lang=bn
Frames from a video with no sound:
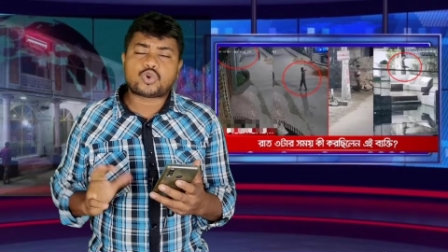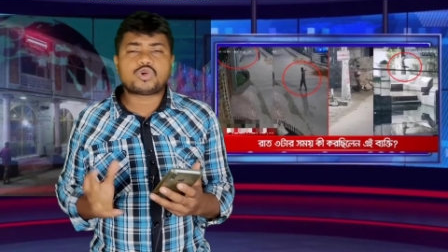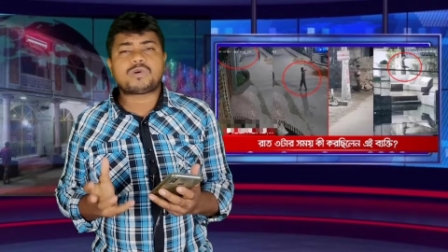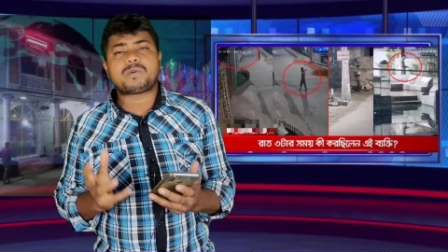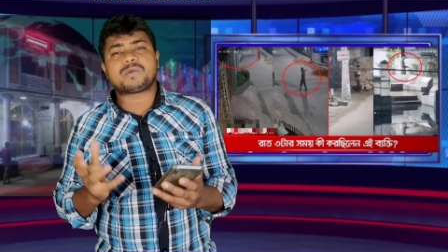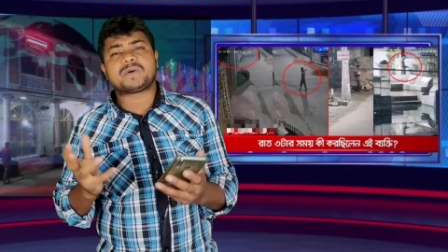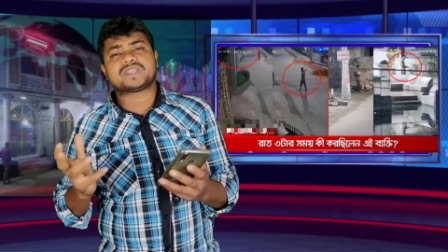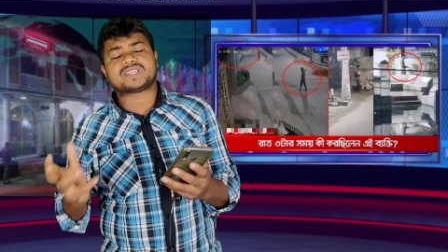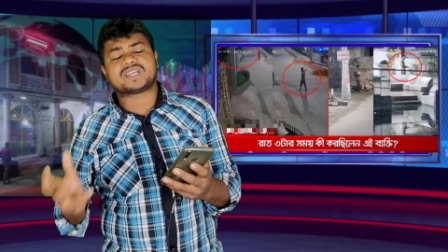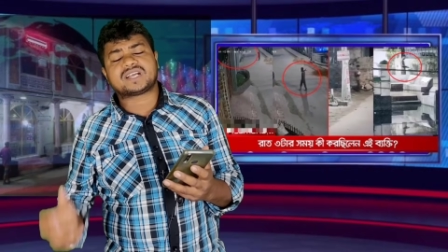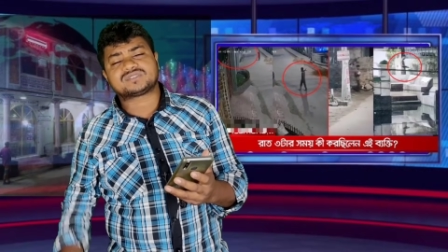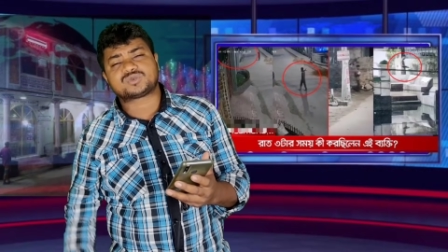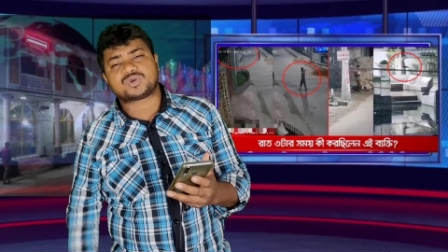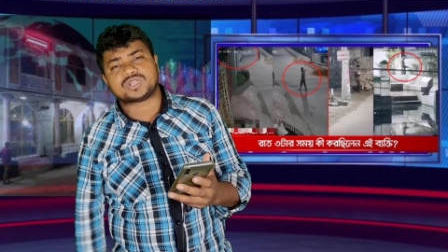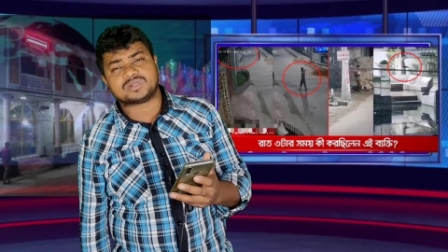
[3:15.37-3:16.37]
কোনোভাবে মাথায়
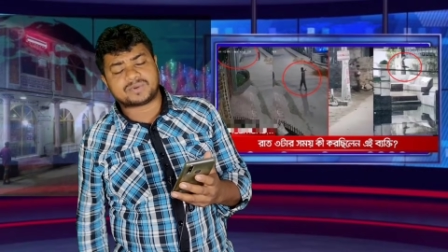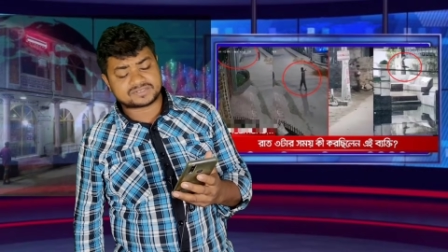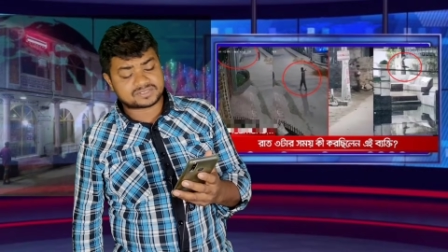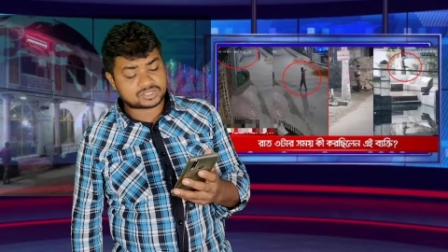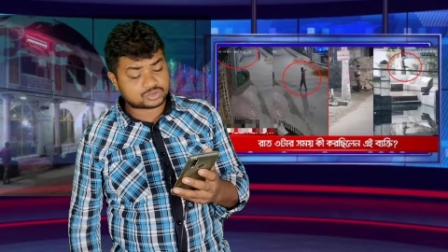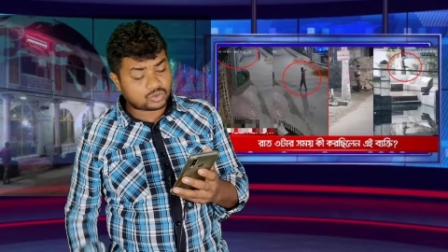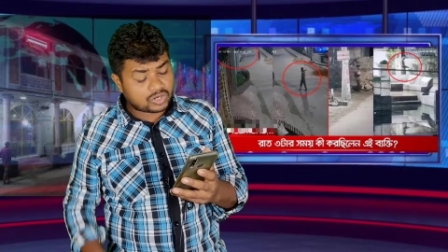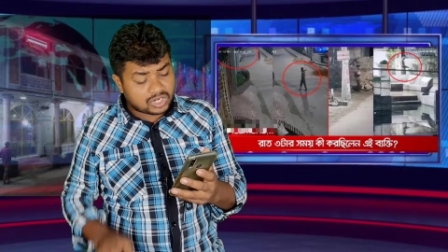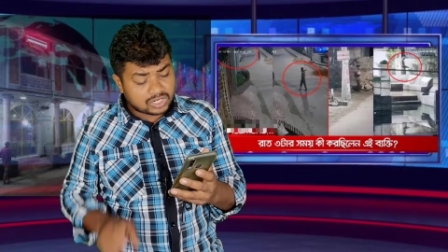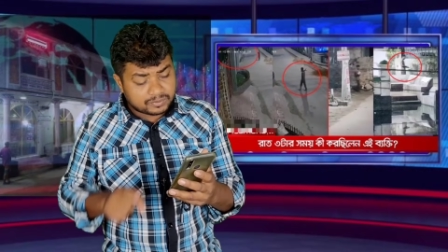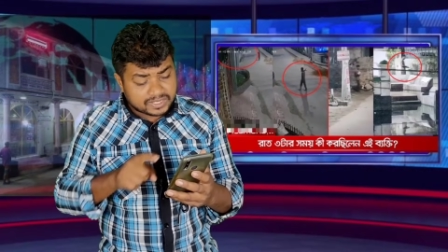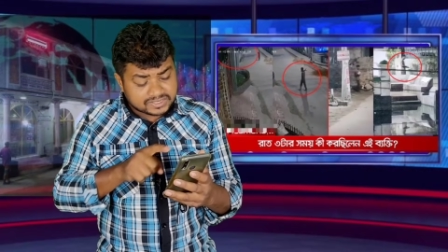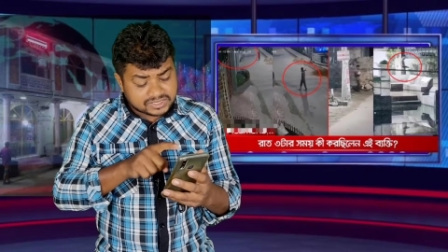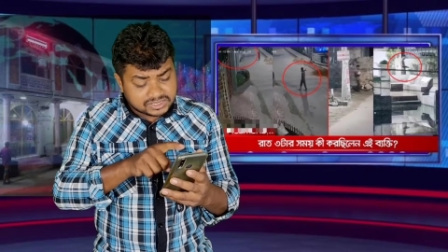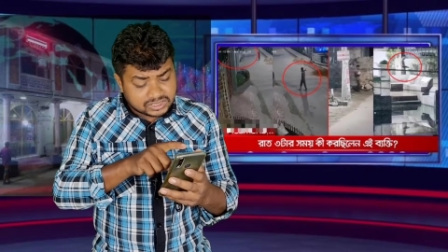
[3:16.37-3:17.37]
কাজ করতে পারতেছে না
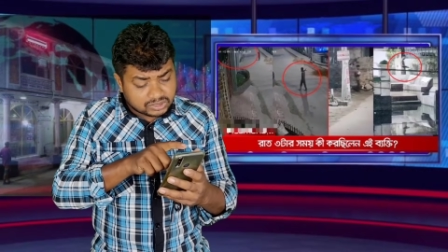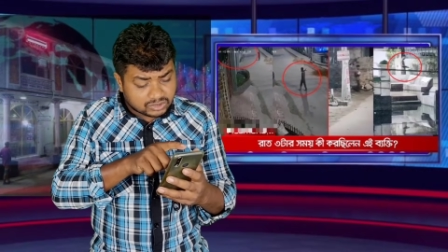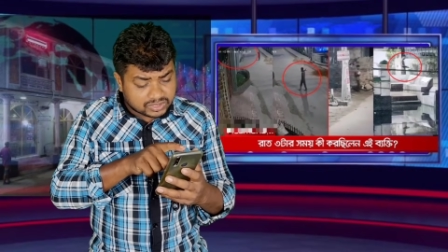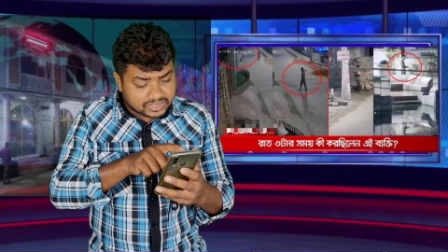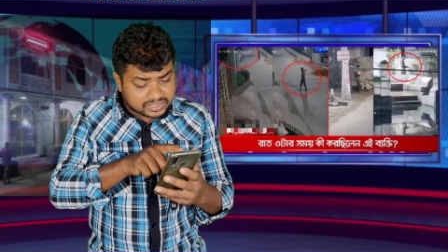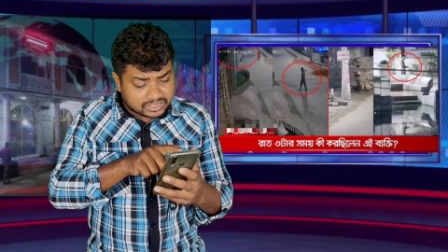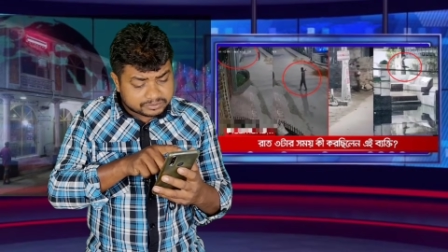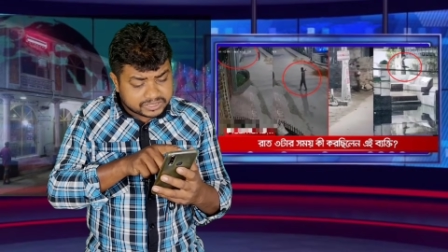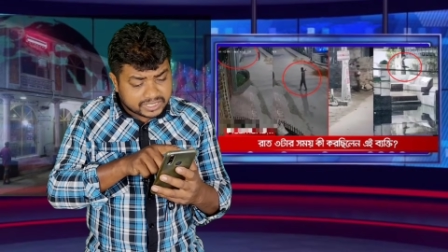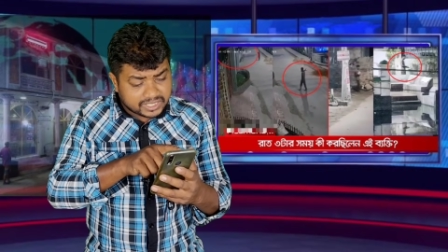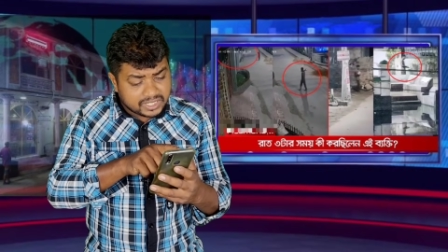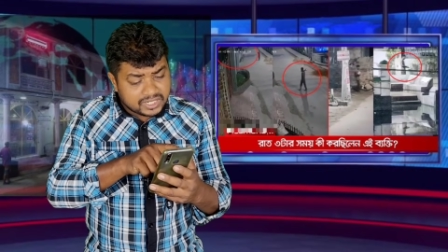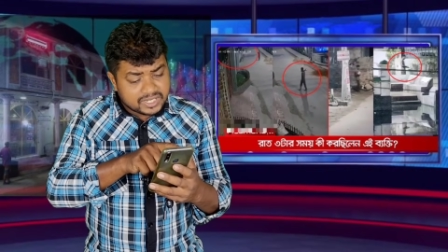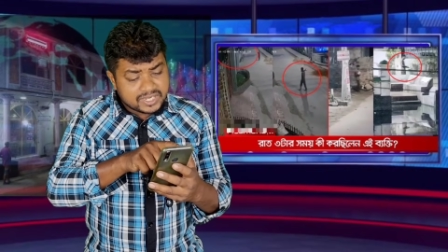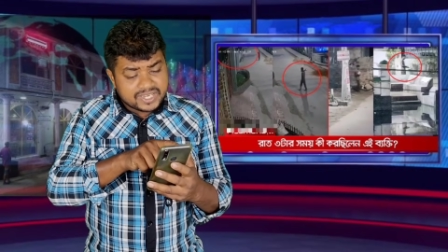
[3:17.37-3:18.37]
সকালবেলা চিন্তা করে দেখলাম যে
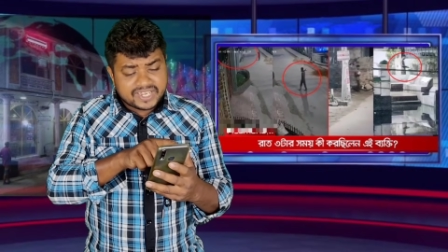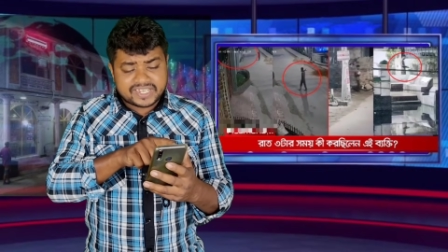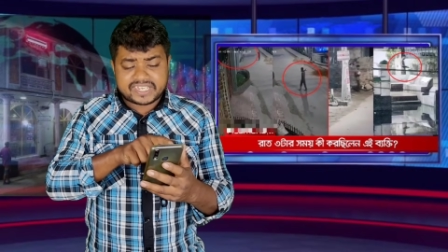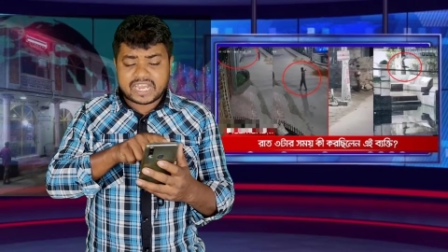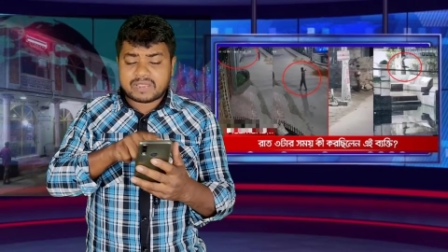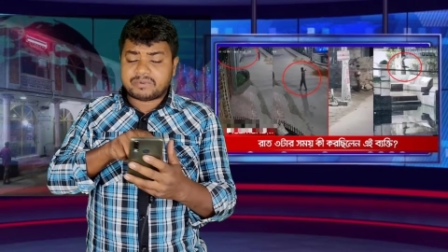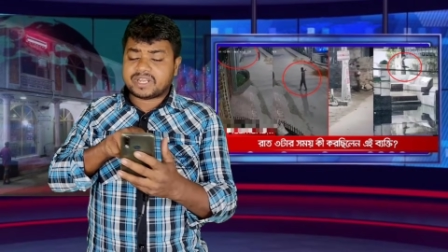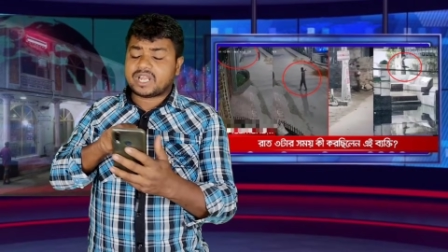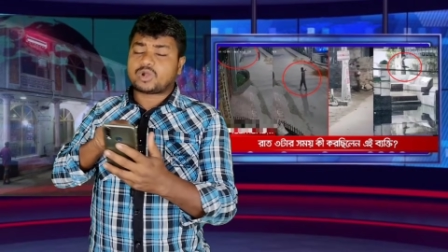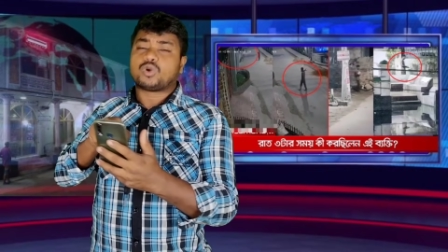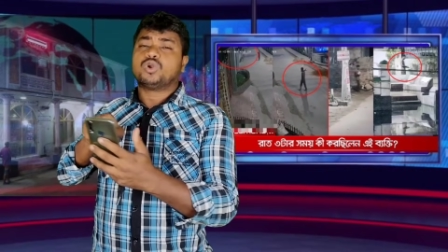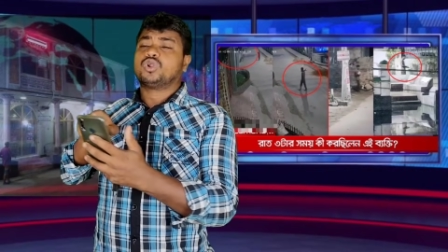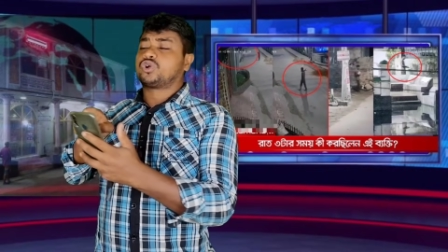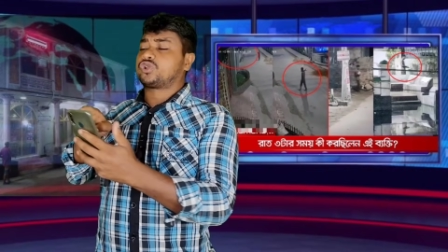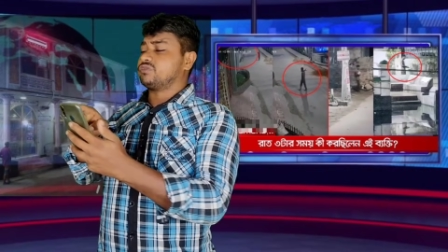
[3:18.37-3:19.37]
আরে এই ক্যামেরা
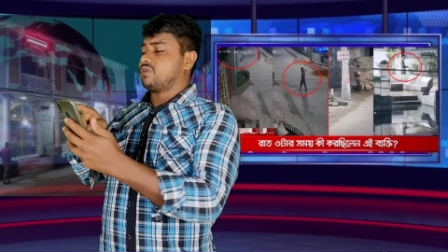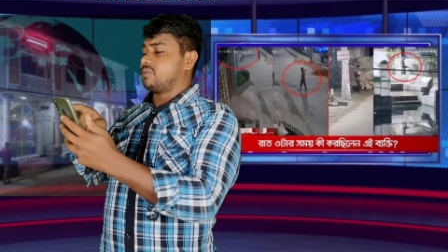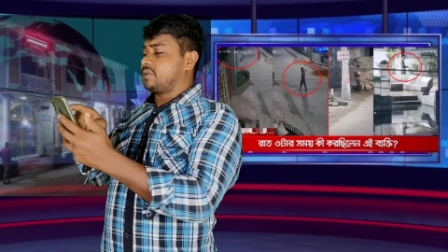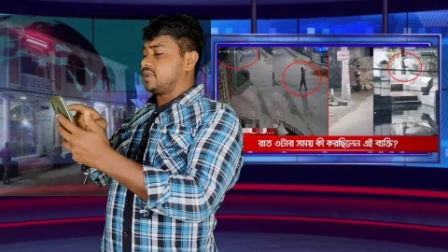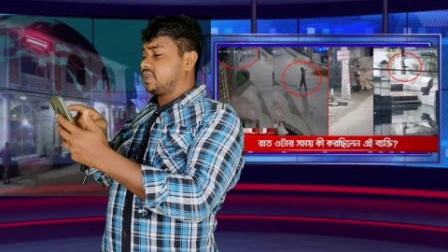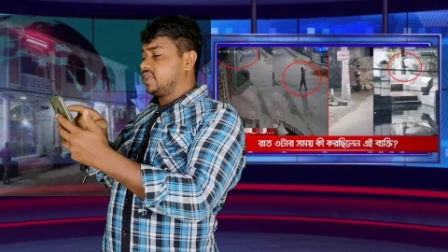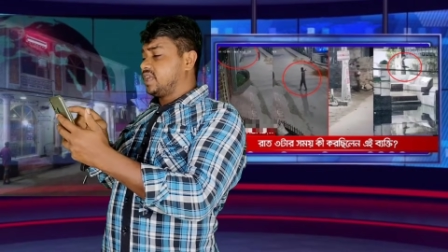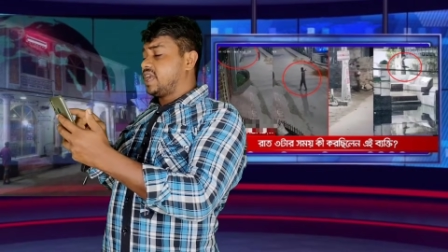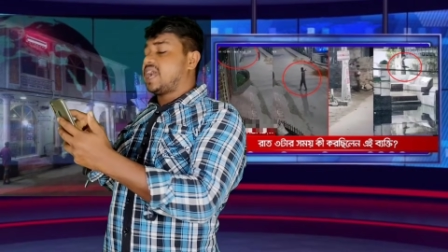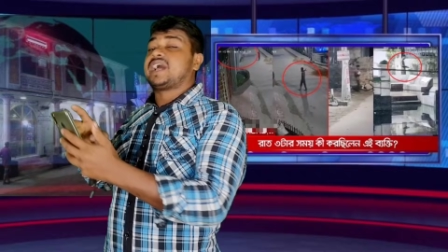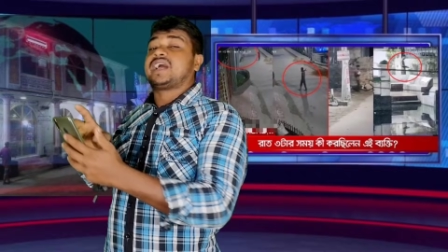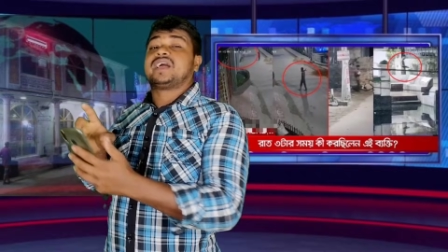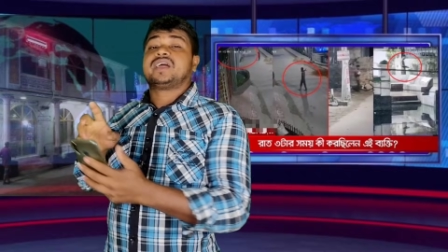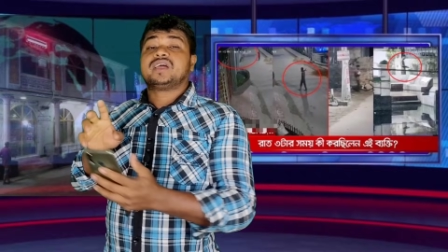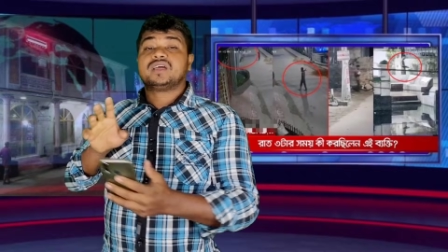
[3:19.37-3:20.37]
ঘুরলো কীভাবে
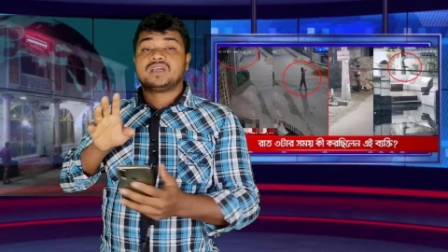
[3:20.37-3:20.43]
হ্যাঁ